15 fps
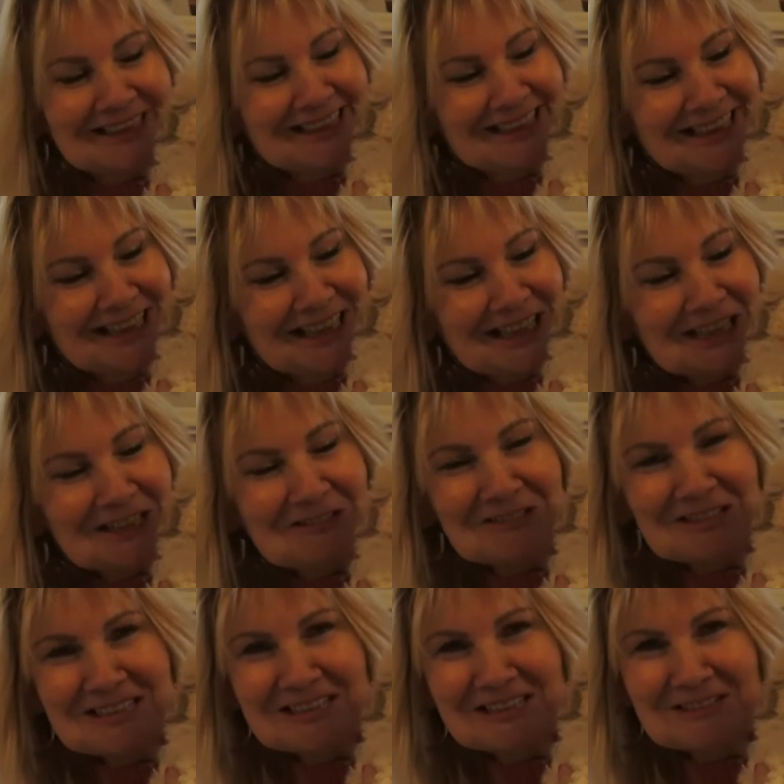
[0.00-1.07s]
die ein
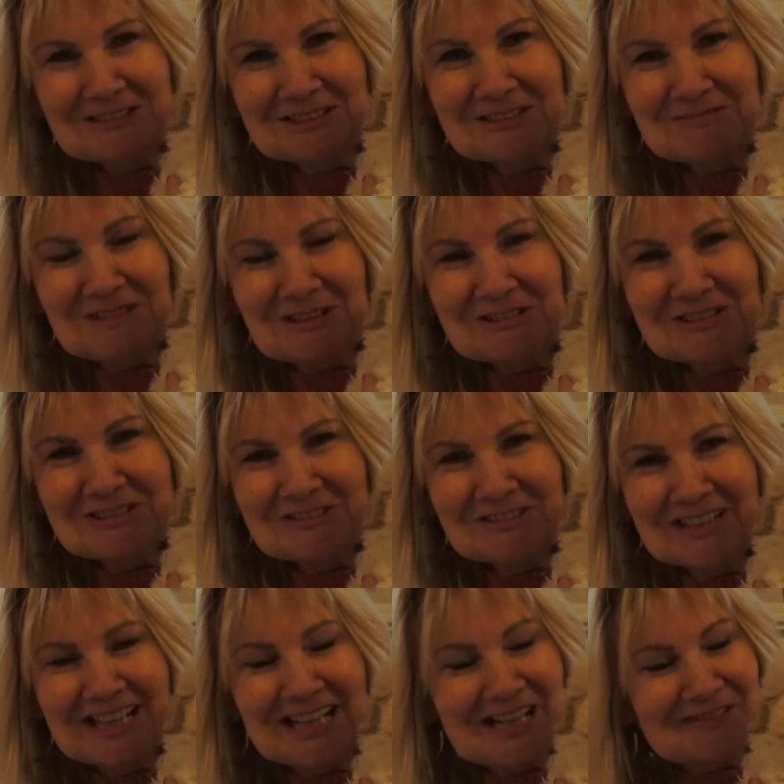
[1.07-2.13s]
ganz kleines Maus wie
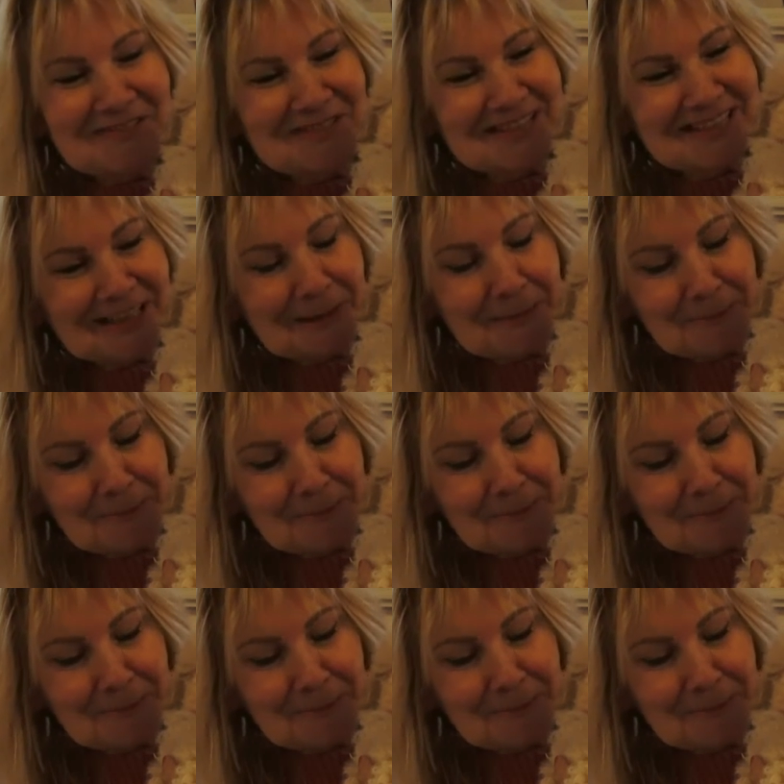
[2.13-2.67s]
ein Hamster.